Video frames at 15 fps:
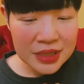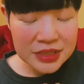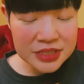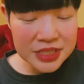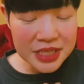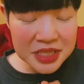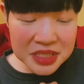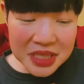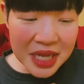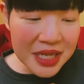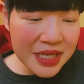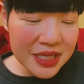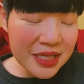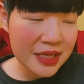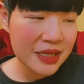絶対
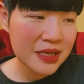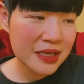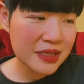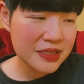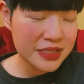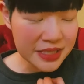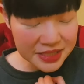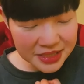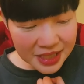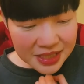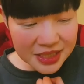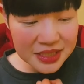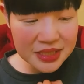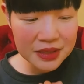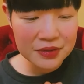に、絶
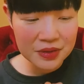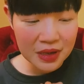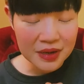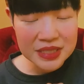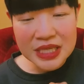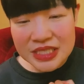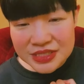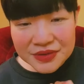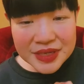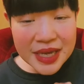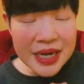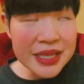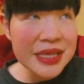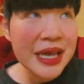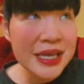対にっていうか、私は
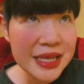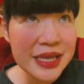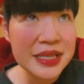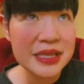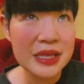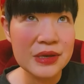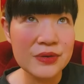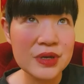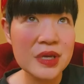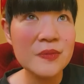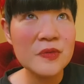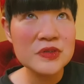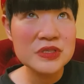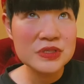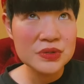やりたいなっていう気
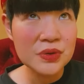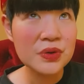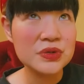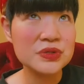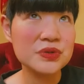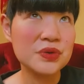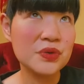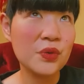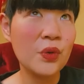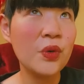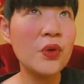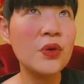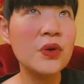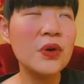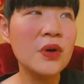持ちと、その、
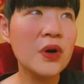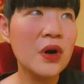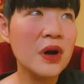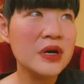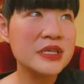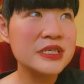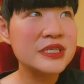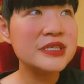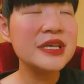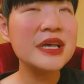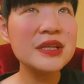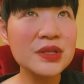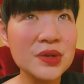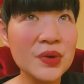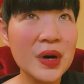こう、自
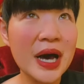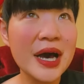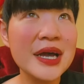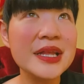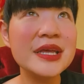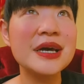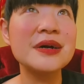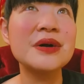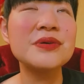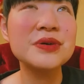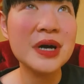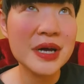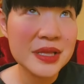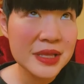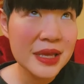然とアイディアが浮
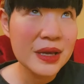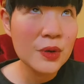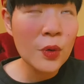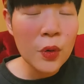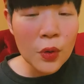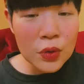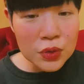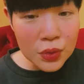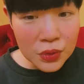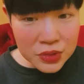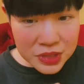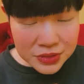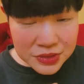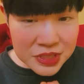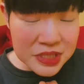かんで、行動
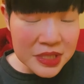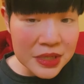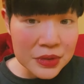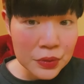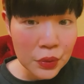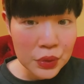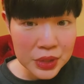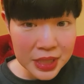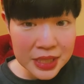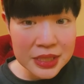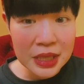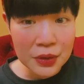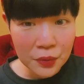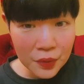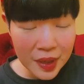に移せるようになっ
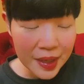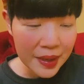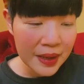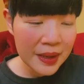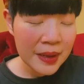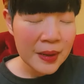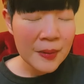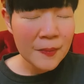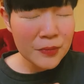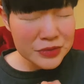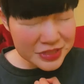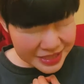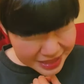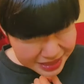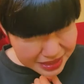たのは、も
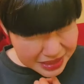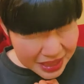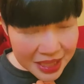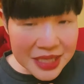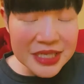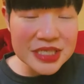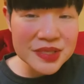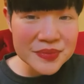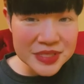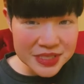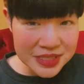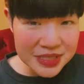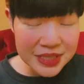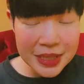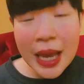う絶対に地
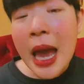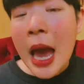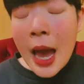道に、